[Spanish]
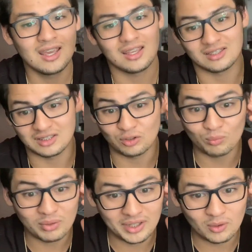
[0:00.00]
Y si en
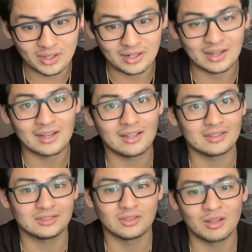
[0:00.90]
un video de
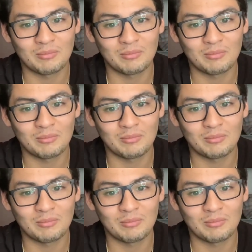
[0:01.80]
highlights no le